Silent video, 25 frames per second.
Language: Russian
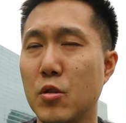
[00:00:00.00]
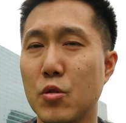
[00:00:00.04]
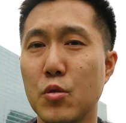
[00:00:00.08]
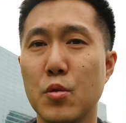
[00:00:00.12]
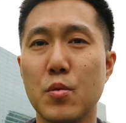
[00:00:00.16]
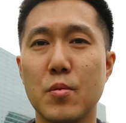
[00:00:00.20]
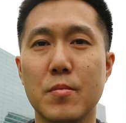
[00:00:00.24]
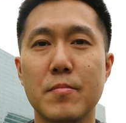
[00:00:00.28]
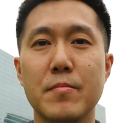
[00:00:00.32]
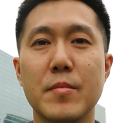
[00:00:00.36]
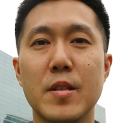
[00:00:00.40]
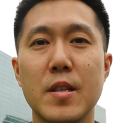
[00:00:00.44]

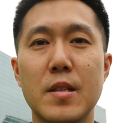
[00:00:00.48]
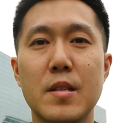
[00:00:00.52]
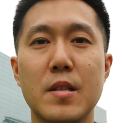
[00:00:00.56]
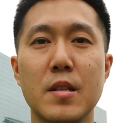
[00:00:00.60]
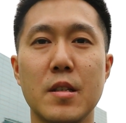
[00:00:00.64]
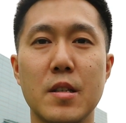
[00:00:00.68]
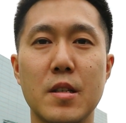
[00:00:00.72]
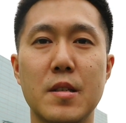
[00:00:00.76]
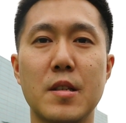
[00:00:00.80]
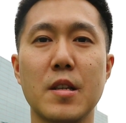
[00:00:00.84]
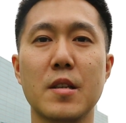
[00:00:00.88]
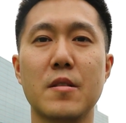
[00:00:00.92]
Ну,
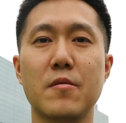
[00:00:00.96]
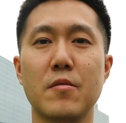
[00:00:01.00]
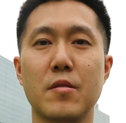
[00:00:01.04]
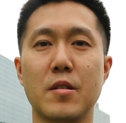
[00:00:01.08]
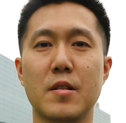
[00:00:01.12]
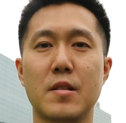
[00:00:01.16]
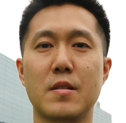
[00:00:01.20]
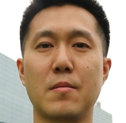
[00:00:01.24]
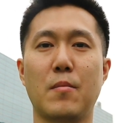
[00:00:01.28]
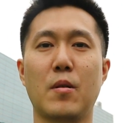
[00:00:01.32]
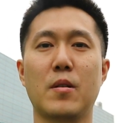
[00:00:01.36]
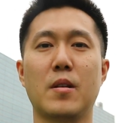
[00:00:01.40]

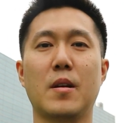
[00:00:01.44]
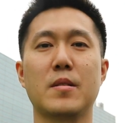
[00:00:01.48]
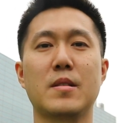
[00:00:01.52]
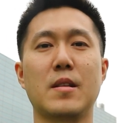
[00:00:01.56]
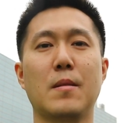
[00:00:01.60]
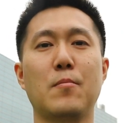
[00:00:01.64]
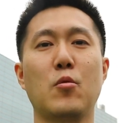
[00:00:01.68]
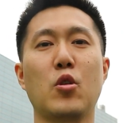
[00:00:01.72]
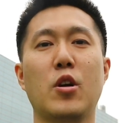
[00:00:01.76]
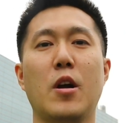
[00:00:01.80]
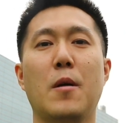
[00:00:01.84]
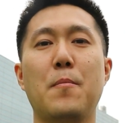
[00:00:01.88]
естественно, о
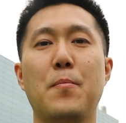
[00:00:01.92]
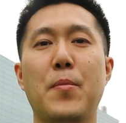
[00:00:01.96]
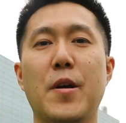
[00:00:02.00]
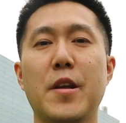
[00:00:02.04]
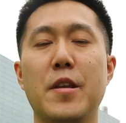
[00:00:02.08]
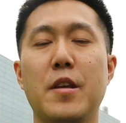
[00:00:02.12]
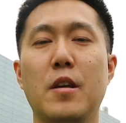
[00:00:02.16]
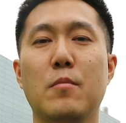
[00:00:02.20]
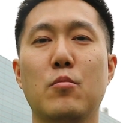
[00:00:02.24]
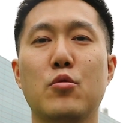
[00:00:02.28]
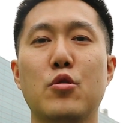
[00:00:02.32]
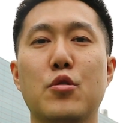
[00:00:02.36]
самой
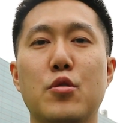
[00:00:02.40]
компании я